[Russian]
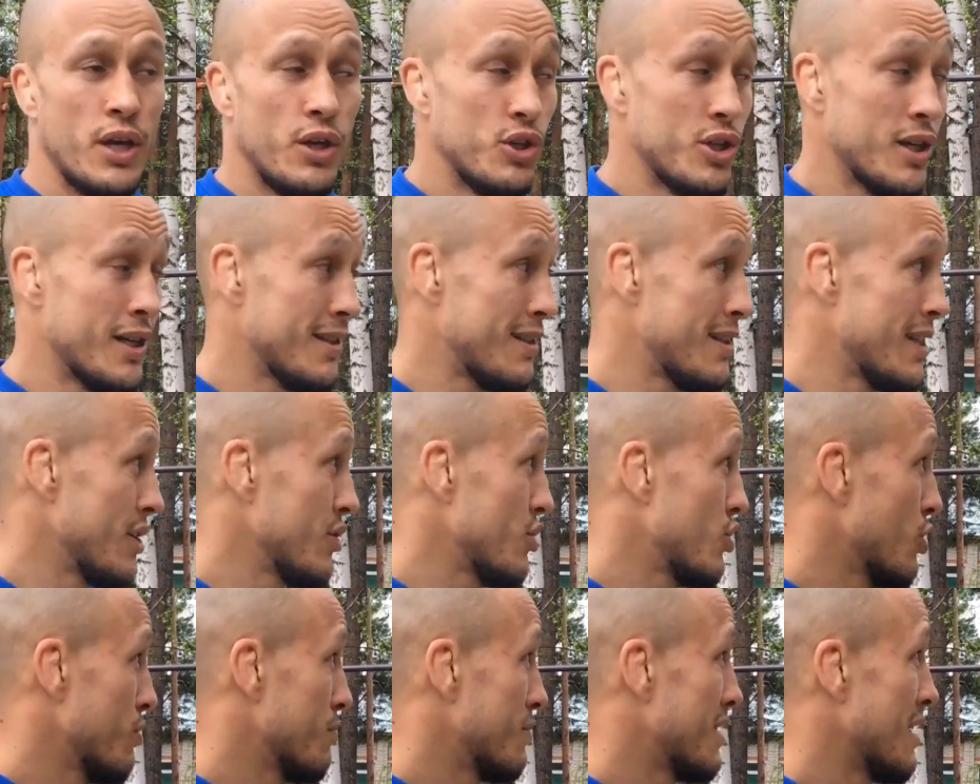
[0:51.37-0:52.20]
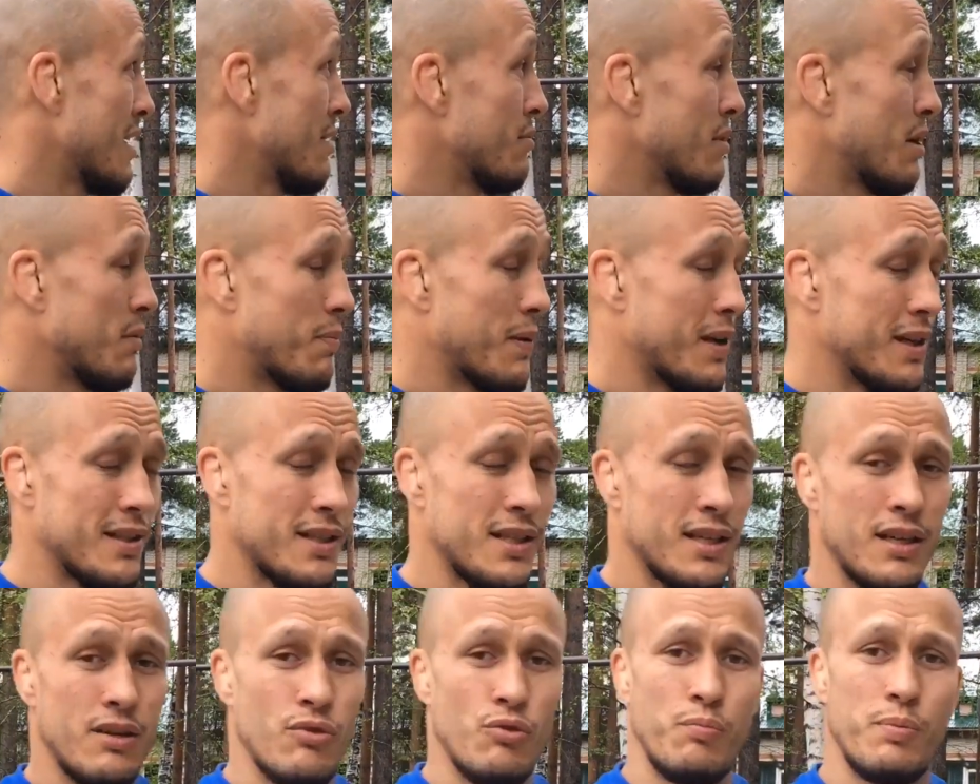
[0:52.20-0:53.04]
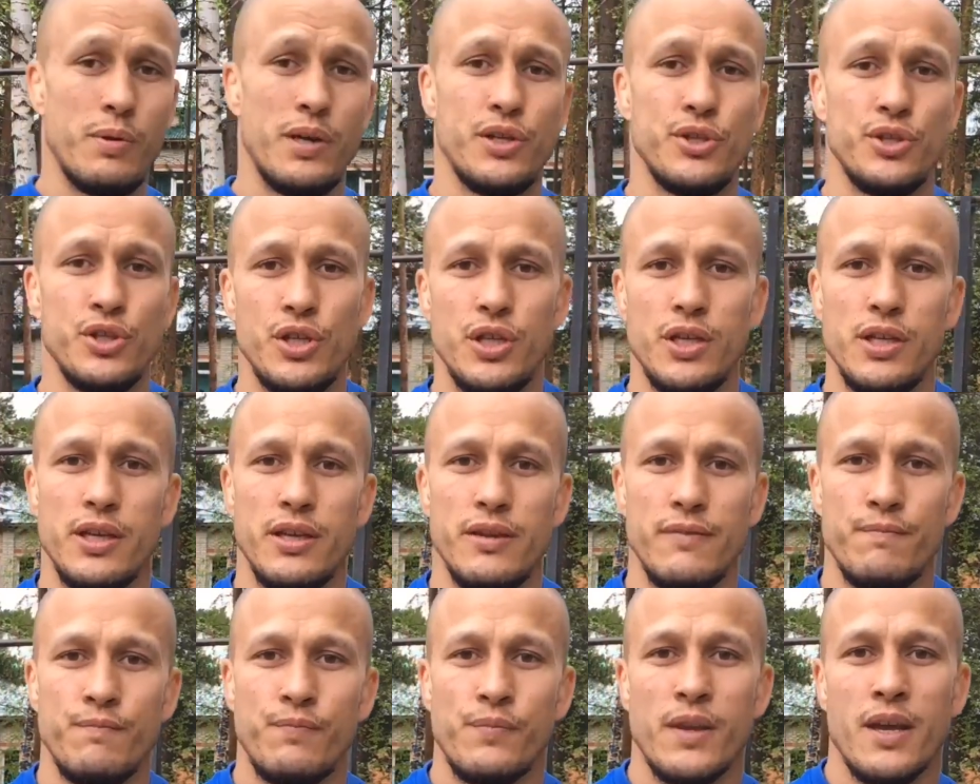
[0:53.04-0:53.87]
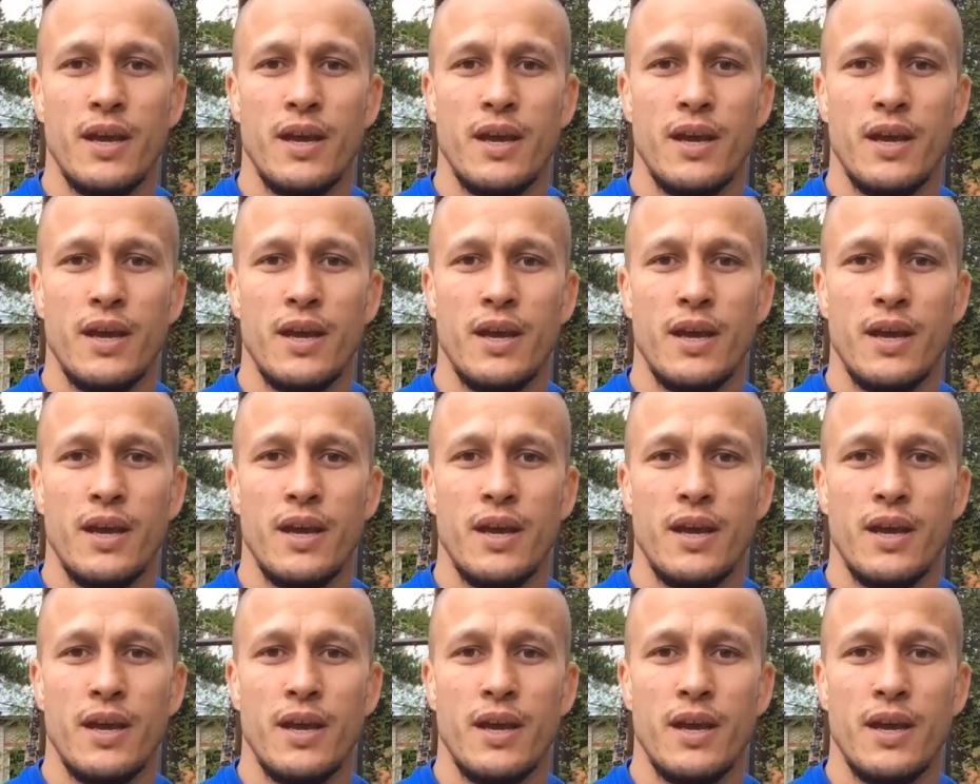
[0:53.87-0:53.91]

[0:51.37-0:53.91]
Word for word: Сейчас начнем с самых простых упражнений.